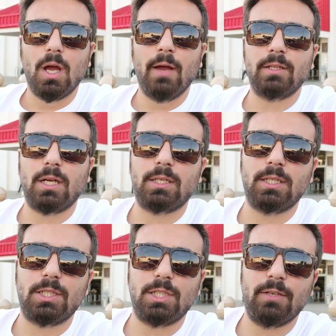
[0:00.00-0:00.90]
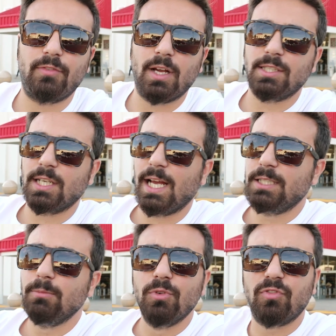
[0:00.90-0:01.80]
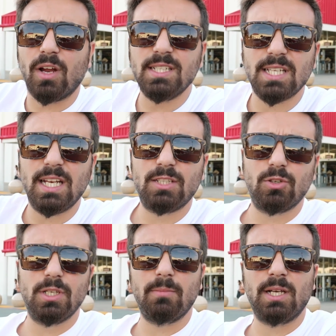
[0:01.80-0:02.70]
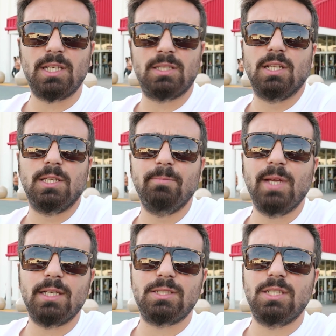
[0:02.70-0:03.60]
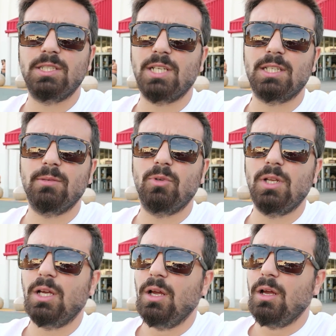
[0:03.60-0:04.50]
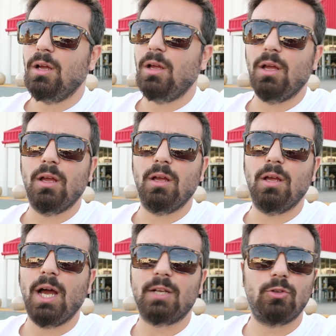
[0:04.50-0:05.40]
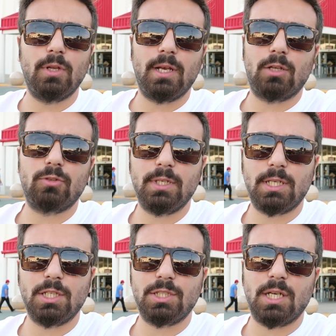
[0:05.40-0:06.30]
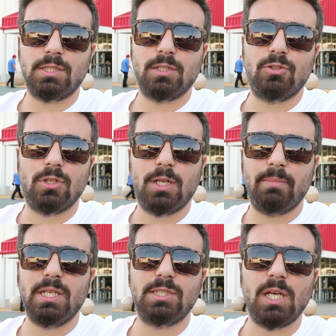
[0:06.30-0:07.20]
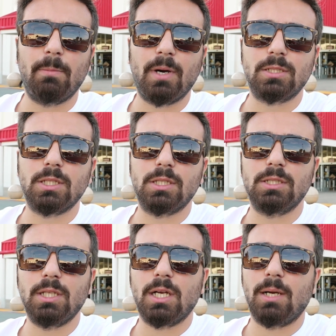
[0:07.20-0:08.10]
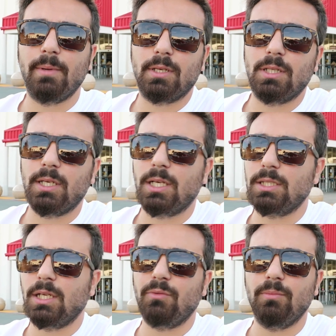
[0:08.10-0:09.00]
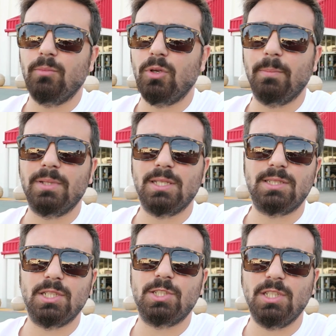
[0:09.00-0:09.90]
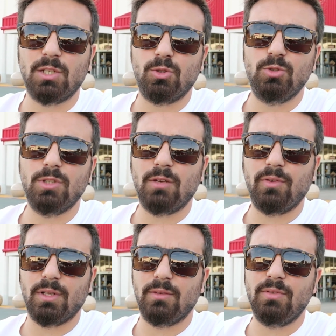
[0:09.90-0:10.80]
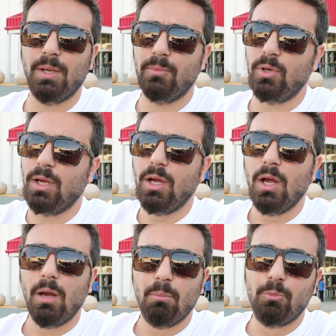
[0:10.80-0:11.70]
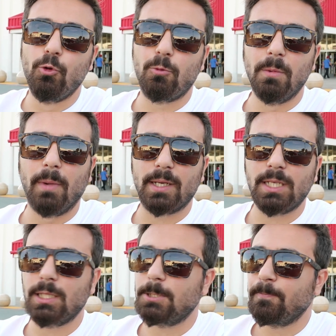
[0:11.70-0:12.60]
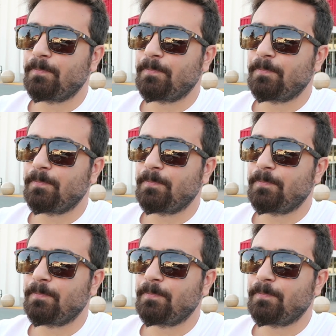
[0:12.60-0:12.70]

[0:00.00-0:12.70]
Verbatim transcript: Evet arkadaşlar Fries'e geldim. Bu Fries elektronik market dediğim yer işte içeride böyle e, her türlü elektronik eşyayı satıyorlar. Bilgisayar parçalarından kameralara kadar böyle PlayStation'lar, oyunlar falan filan böyle büyük bir market.